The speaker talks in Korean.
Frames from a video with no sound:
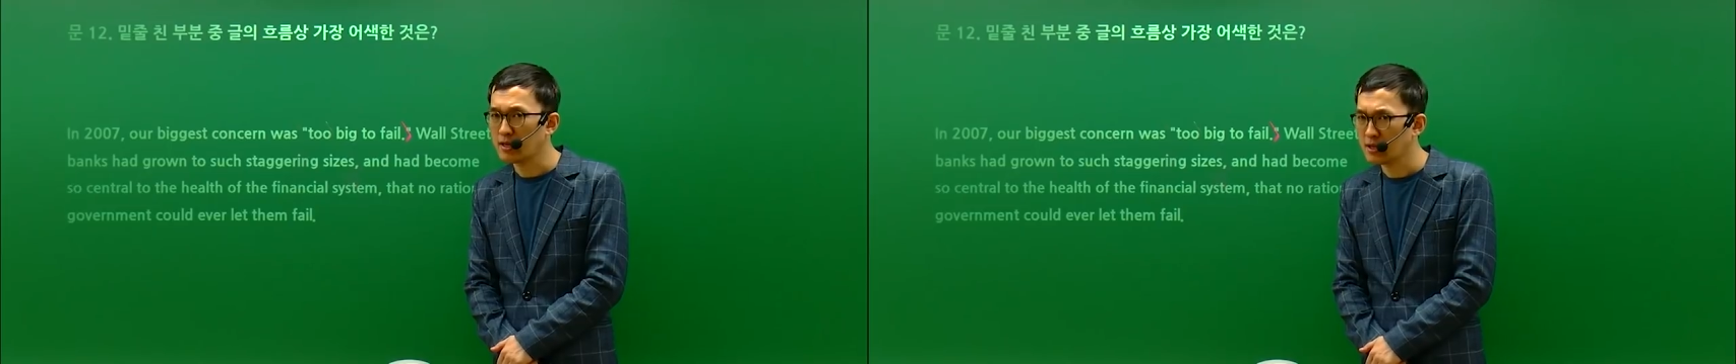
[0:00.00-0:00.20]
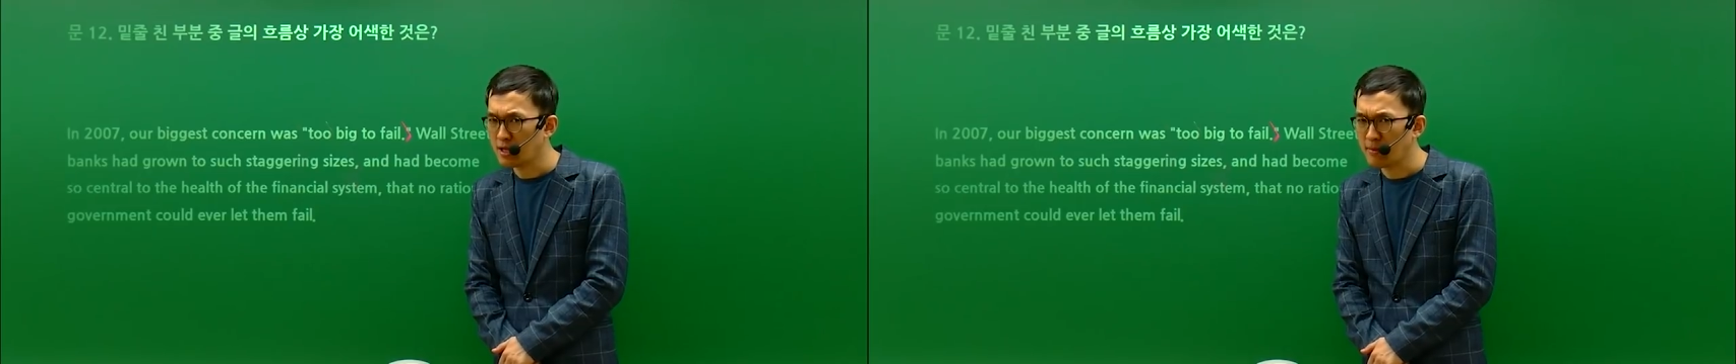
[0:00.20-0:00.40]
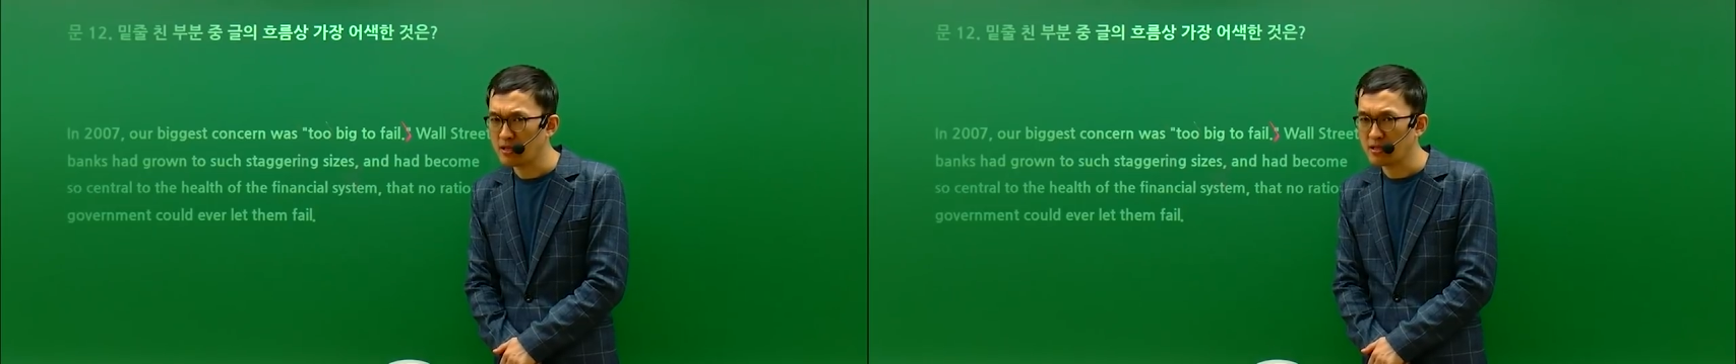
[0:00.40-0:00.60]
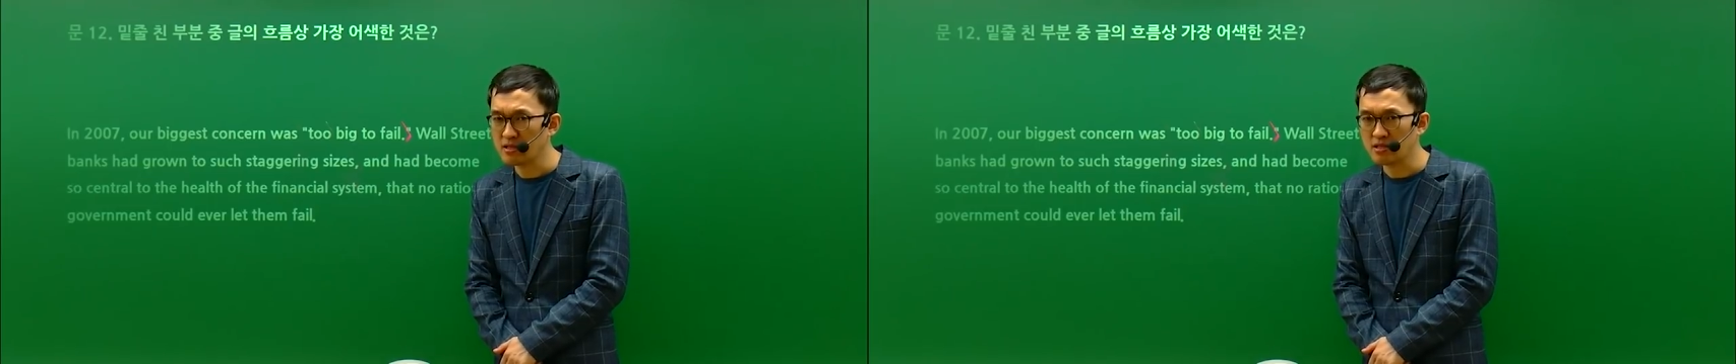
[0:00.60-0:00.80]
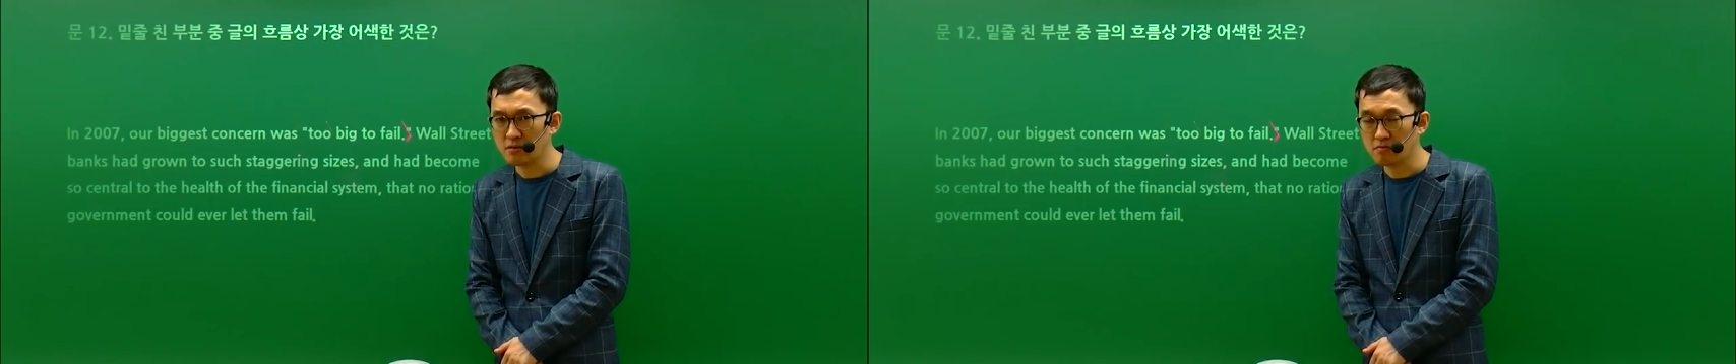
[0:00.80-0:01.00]
대마는
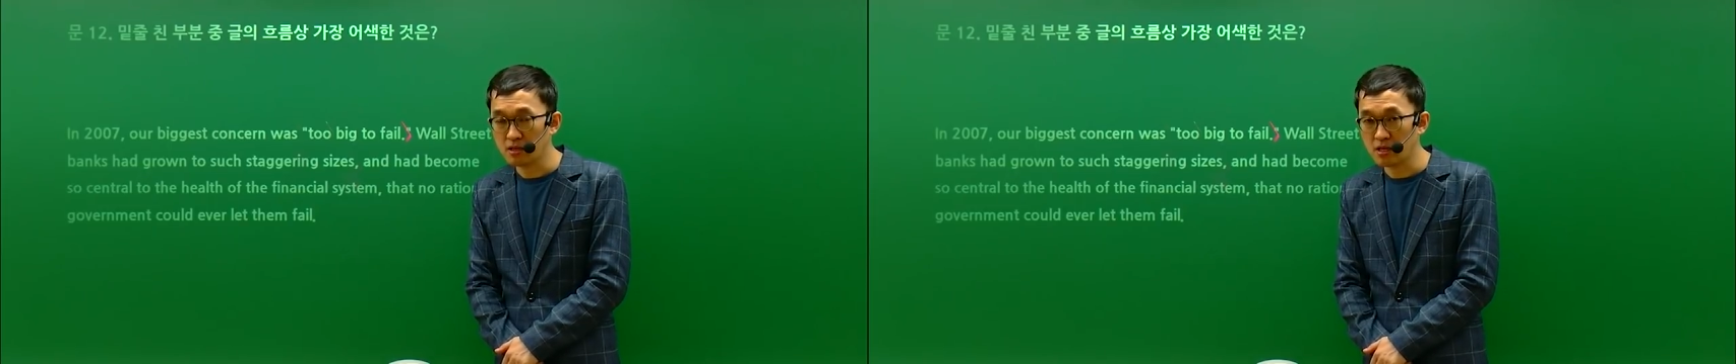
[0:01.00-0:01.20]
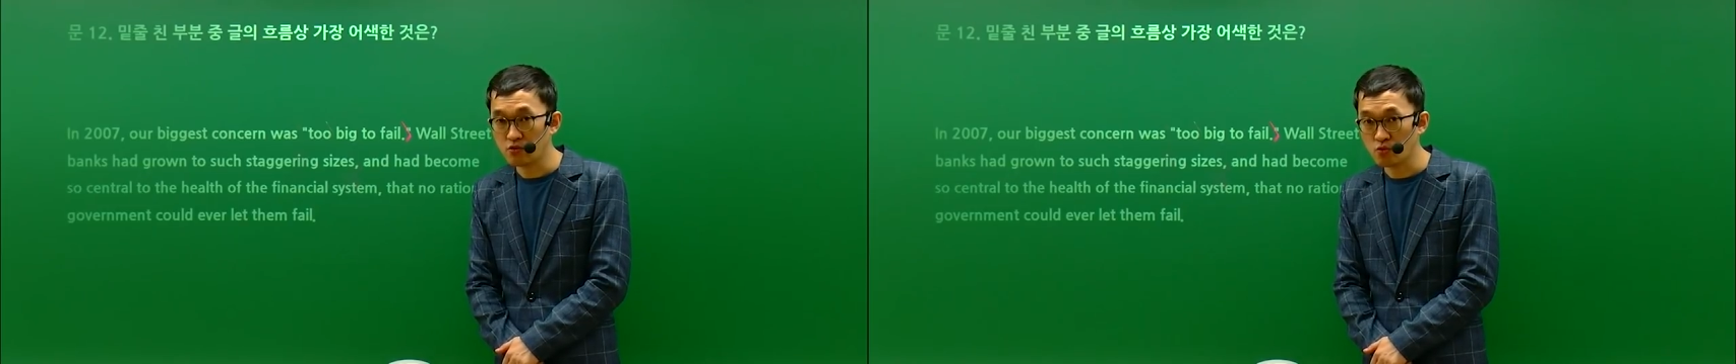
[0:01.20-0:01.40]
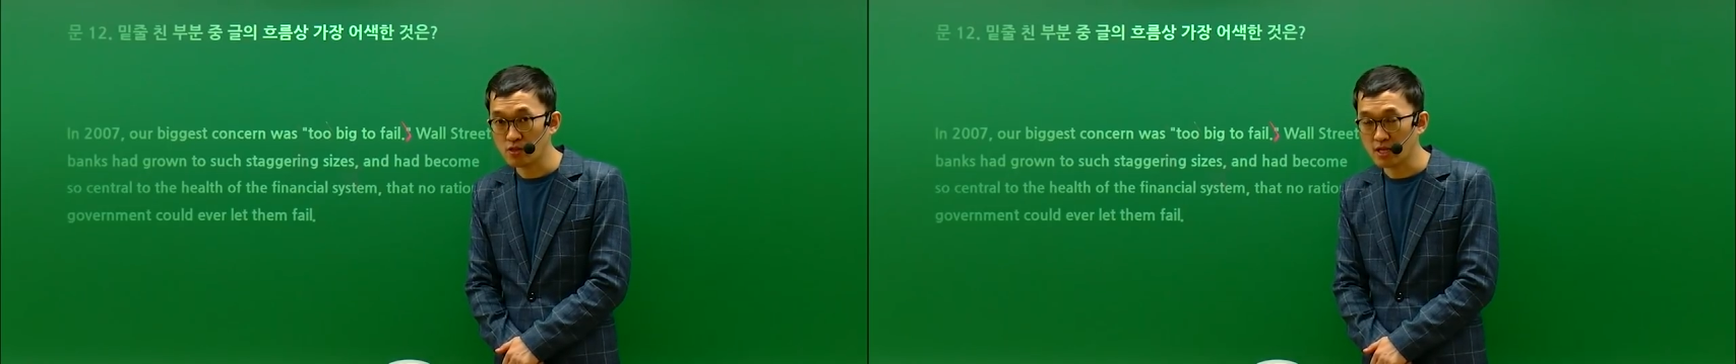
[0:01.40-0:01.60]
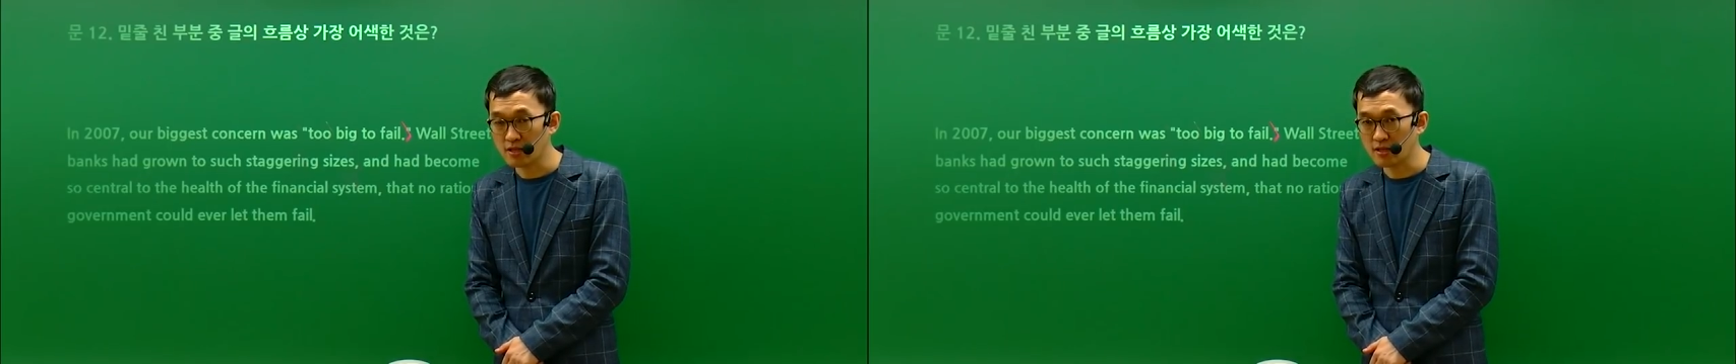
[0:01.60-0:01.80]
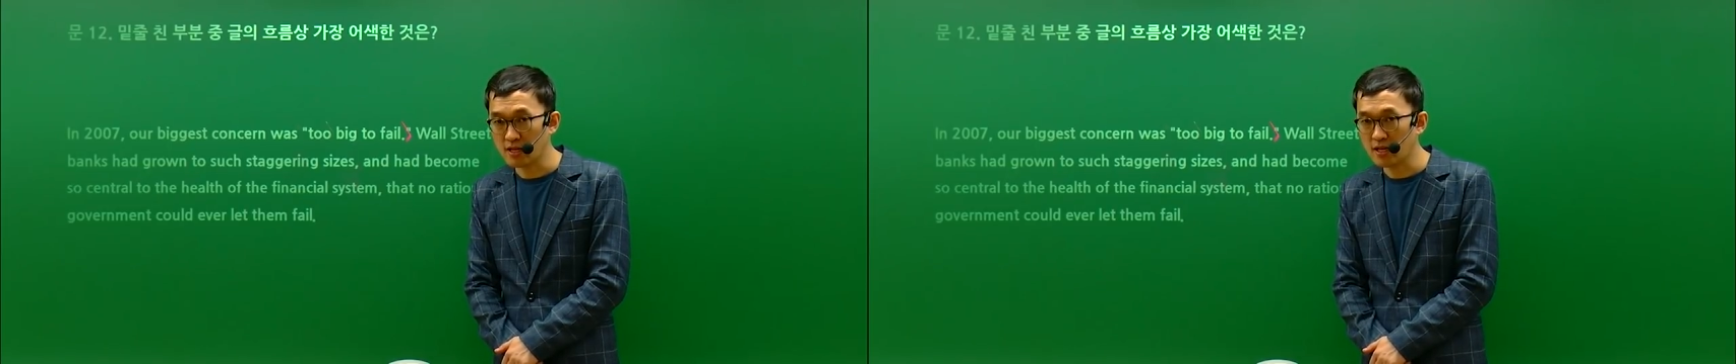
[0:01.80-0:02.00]
쉽게 죽지
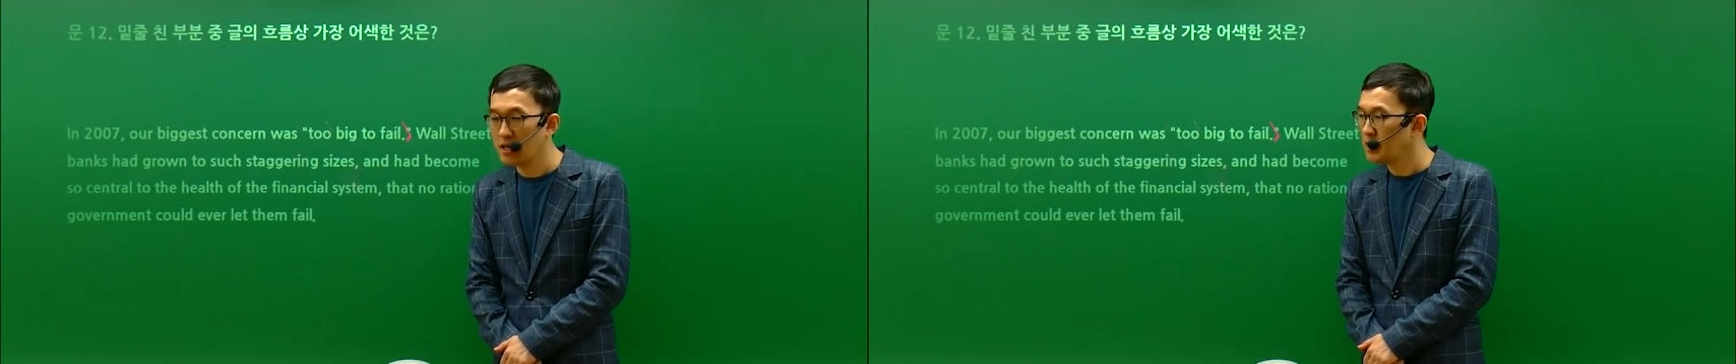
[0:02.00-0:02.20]
않는다.